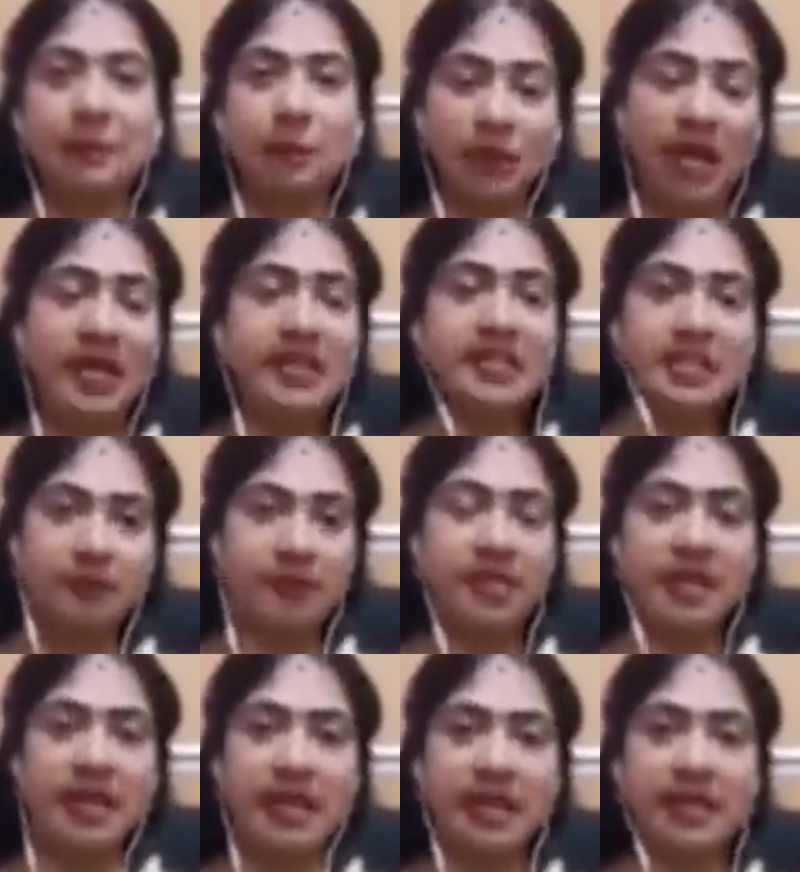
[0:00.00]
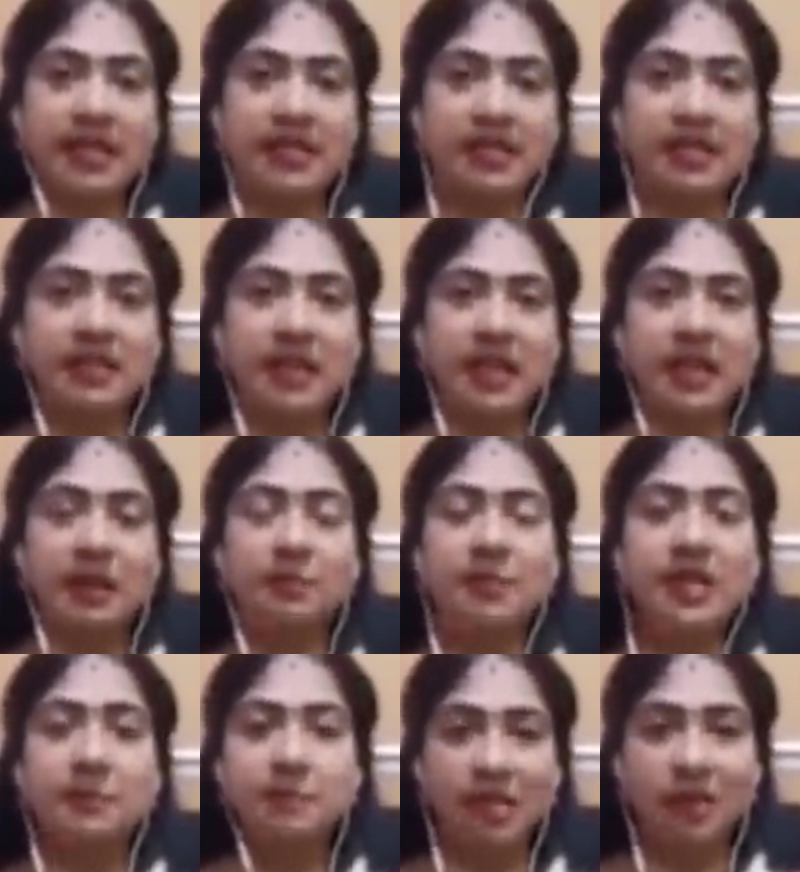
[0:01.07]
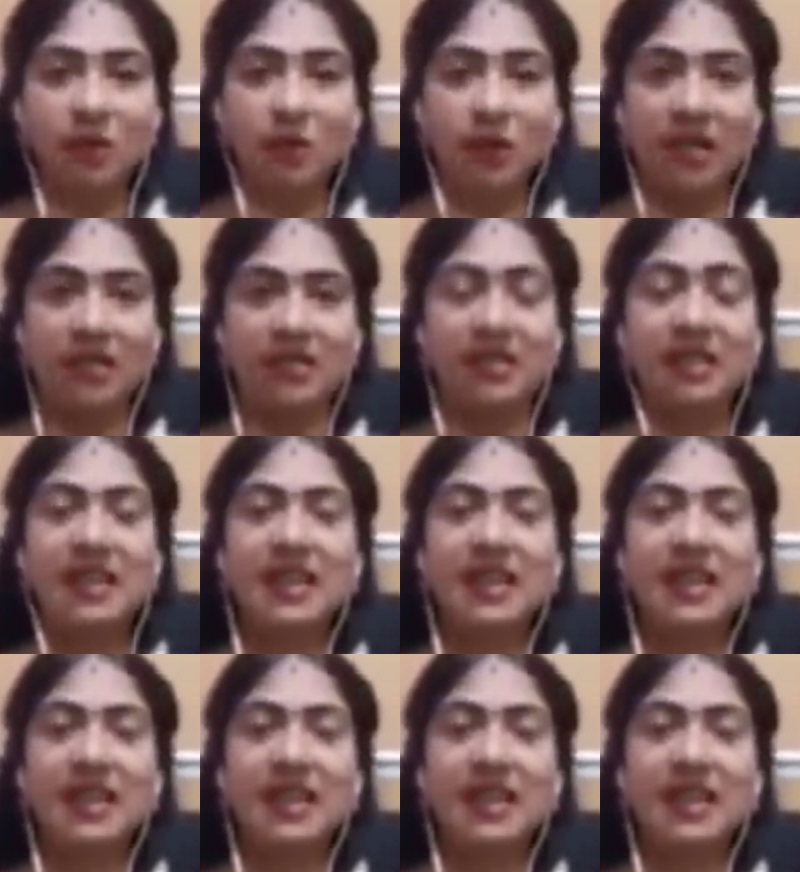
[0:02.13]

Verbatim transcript: பொட்டாசியம் இதில் நிறைய இருக்கிறதுனால பிபி குறையுது